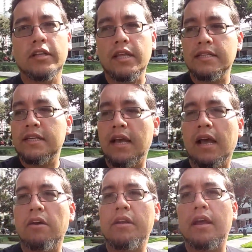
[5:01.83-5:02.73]
que te decía.
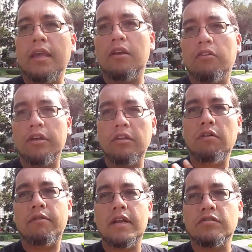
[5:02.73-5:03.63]
Ahora he encogido
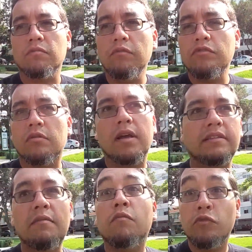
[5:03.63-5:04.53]
el brazo mucho más,
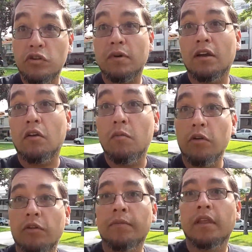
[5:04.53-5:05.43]
es mucho más
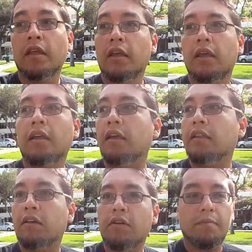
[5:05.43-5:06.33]
cómodo. Y
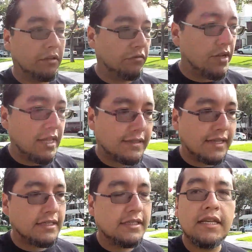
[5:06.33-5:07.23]
tengo una apertura de
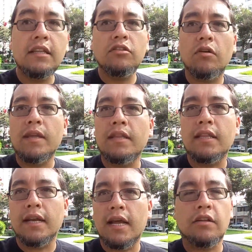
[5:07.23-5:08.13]
hasta
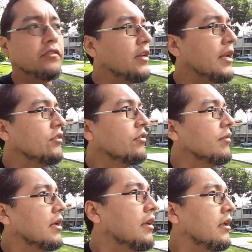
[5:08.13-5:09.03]
120 grados en la
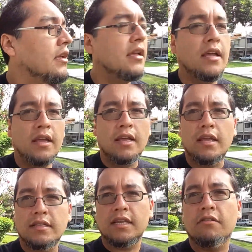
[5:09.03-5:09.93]
toma. Y
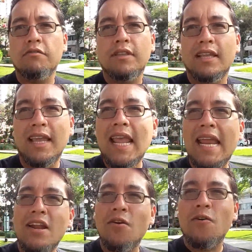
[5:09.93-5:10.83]
hace un
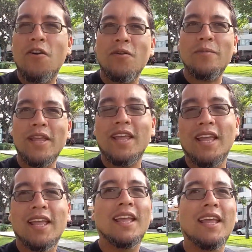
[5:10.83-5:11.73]
enorme,
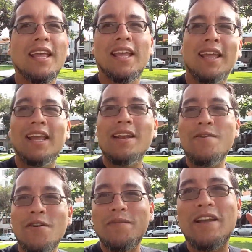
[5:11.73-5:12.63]

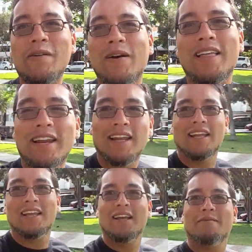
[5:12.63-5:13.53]
enorme encuadre.
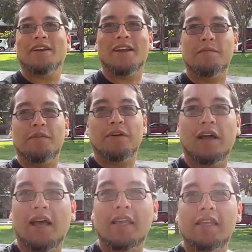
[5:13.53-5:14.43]
Por ejemplo,
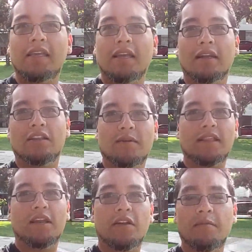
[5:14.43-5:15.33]
ahí en la toma
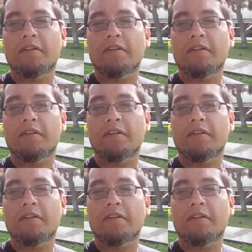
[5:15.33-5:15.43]
anterior me